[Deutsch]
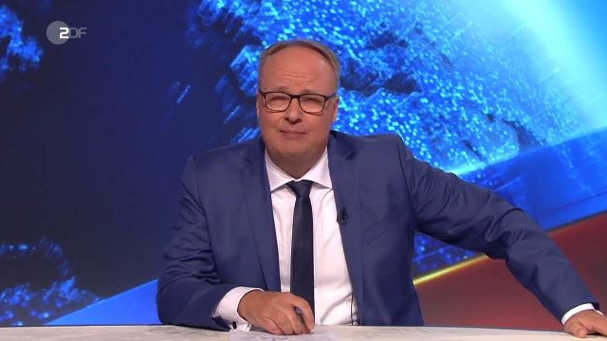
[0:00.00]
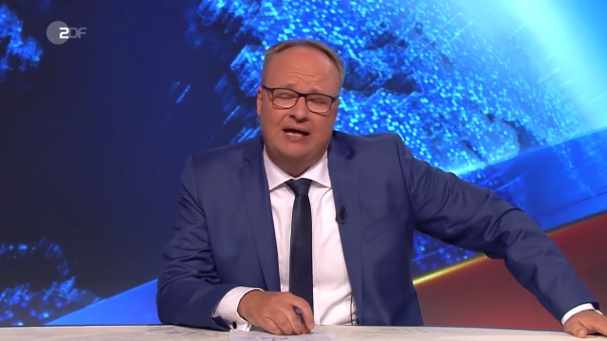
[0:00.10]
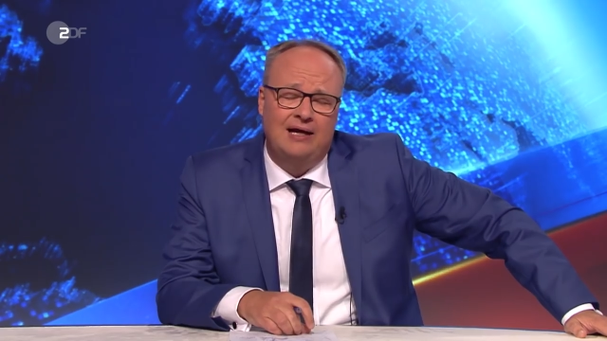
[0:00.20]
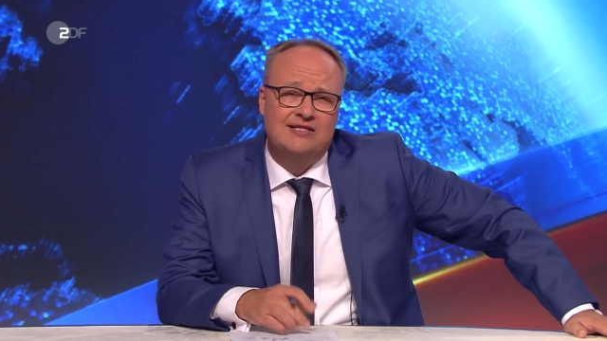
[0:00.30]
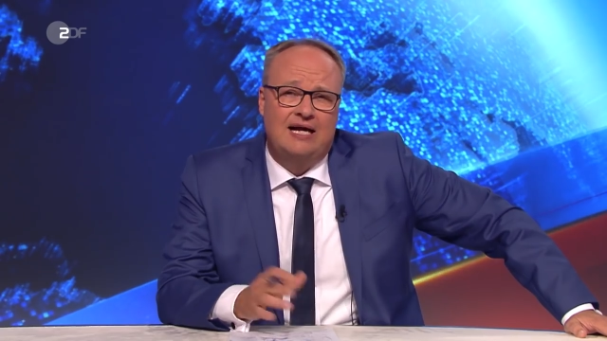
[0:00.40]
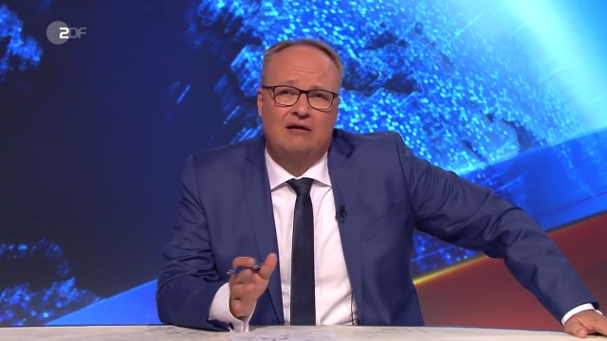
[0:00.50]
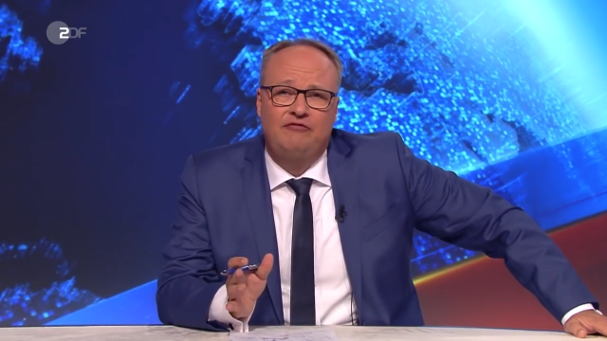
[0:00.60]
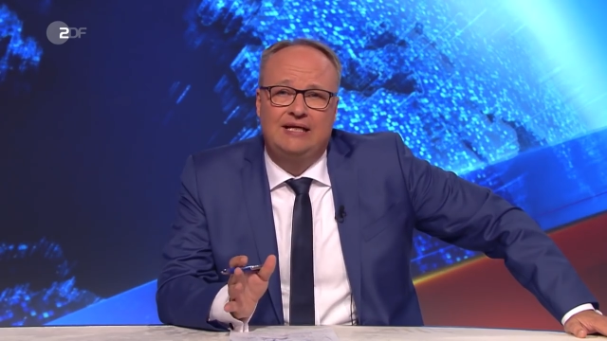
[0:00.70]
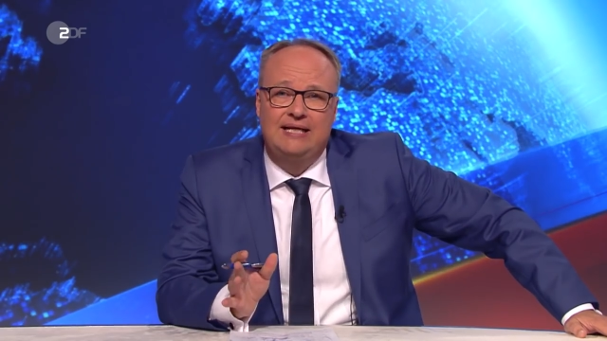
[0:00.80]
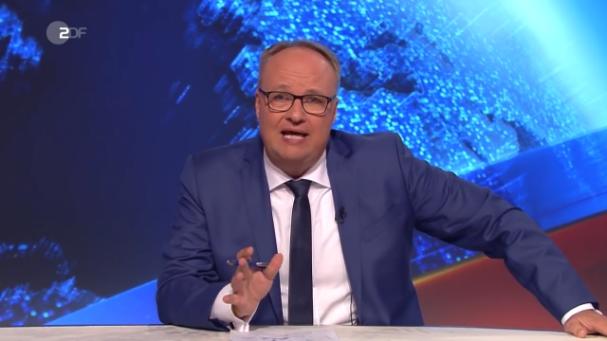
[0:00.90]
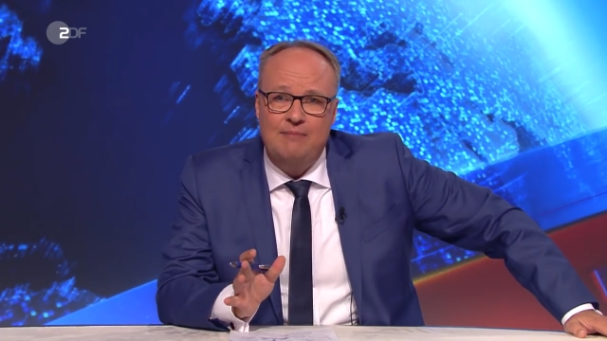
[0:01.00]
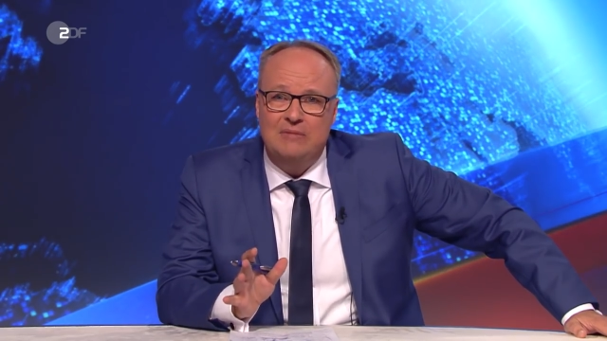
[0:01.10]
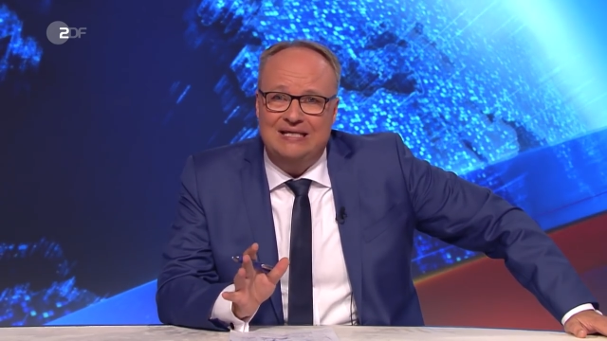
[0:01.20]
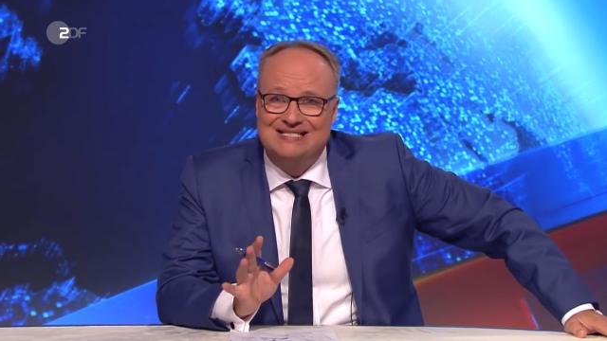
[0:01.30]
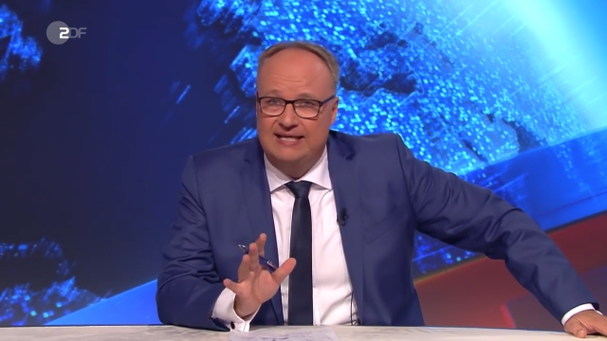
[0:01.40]
Man kann sagen, wir leben
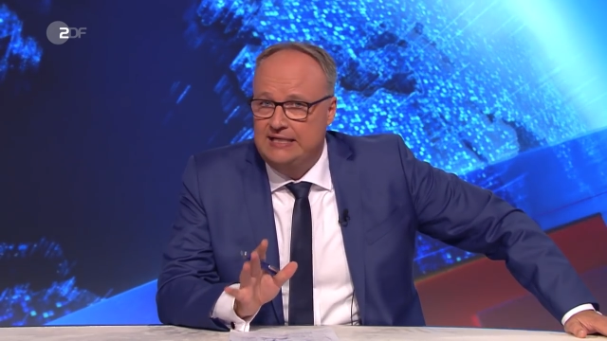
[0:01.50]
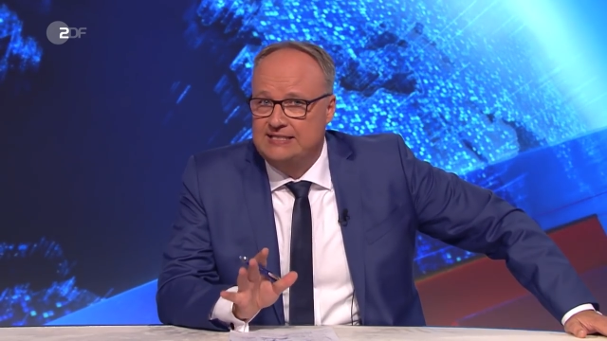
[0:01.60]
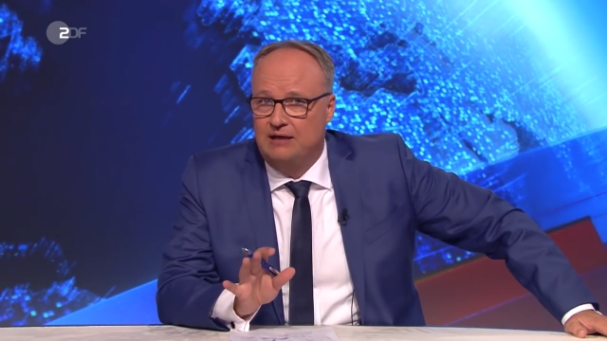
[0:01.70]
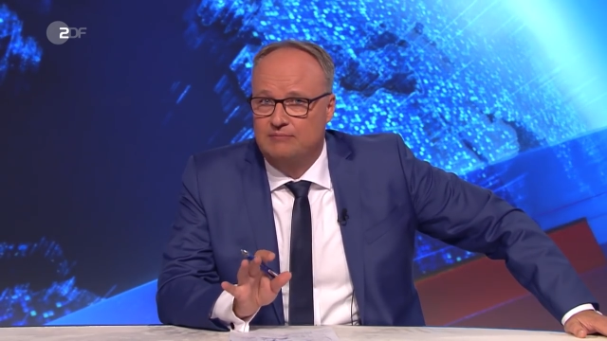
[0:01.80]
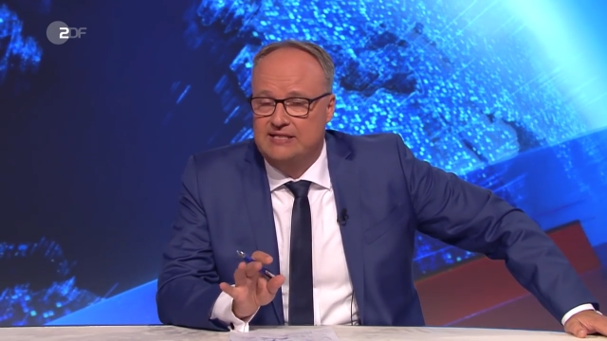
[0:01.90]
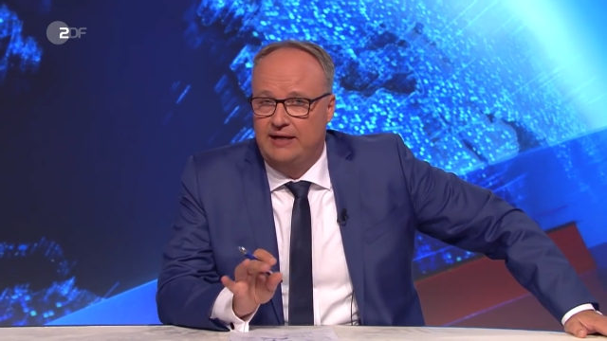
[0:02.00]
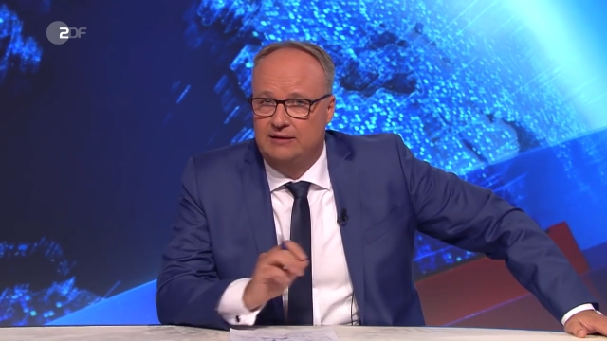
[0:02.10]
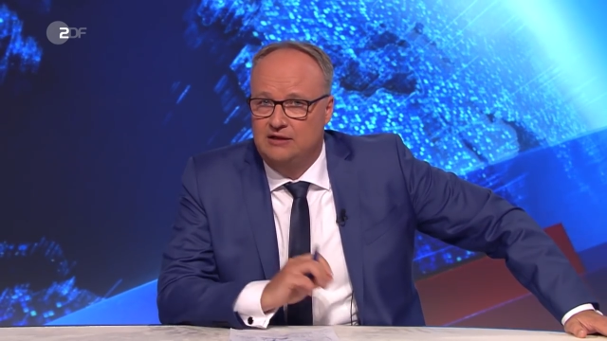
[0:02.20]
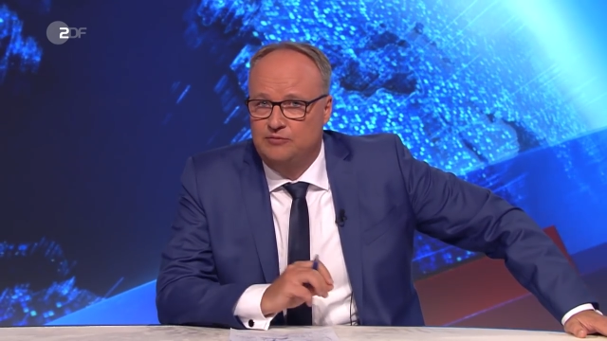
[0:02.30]
in seltsamen Zeiten,